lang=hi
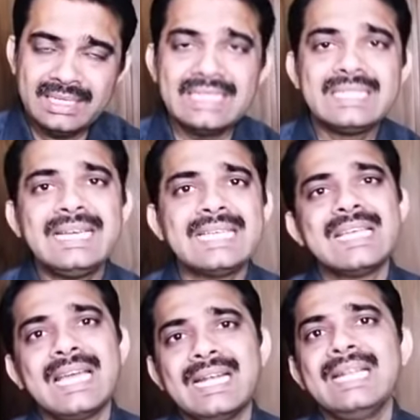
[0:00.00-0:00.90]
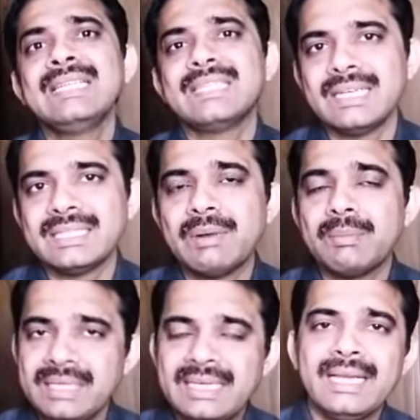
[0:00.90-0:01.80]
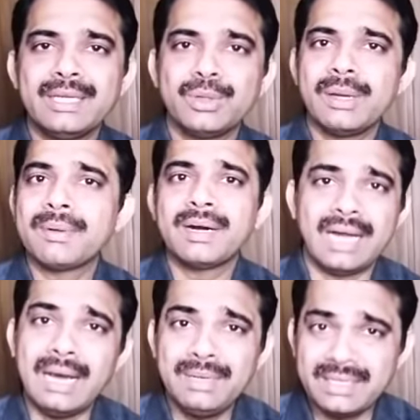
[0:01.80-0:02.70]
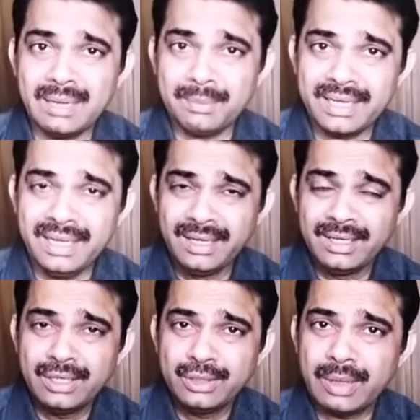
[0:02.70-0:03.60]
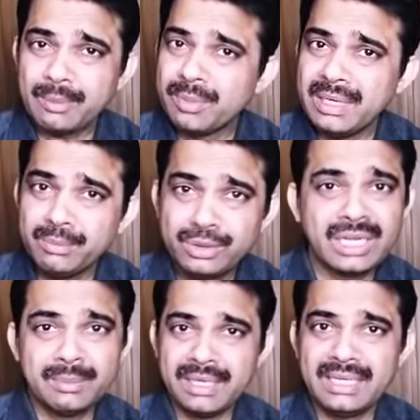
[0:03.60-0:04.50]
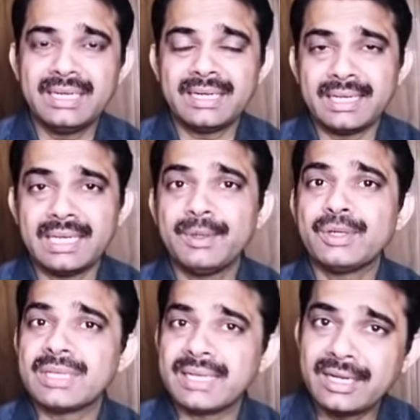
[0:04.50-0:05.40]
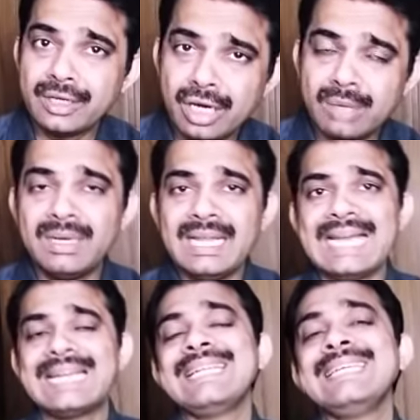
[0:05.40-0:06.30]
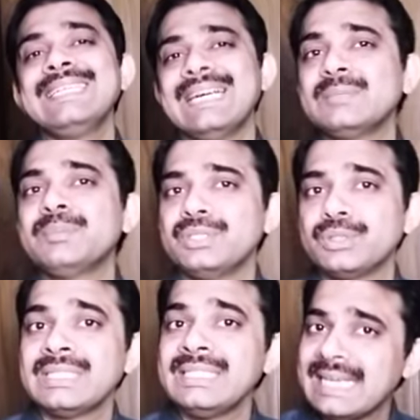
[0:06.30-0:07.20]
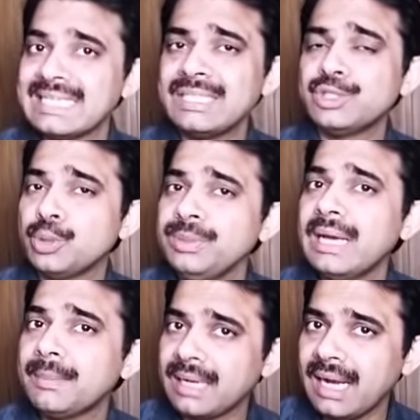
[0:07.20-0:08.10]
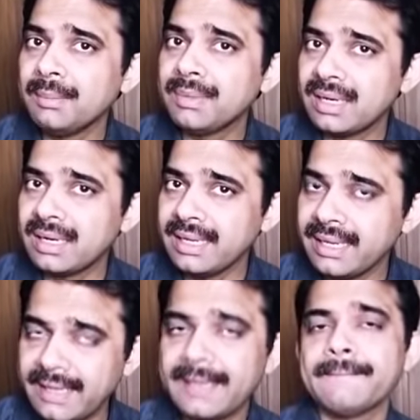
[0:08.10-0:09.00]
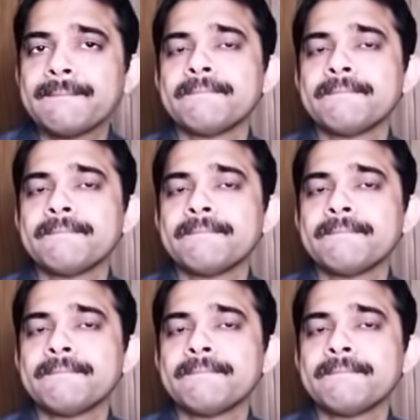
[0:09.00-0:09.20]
ये ठीक ऐसे हैंडराइटिंग की तरह है जब आप लिखेंगे तो आप ख़राब लिखना पड़े तो आपको बड़ी मुश्किल पड़ेगी लिखने के लिए बिकॉज एक, एक नॉर्मल हैंड राइटिंग की आदत पड़ चुकी ठीक है ऐसे ही जो भी आप काम कर रहे हैं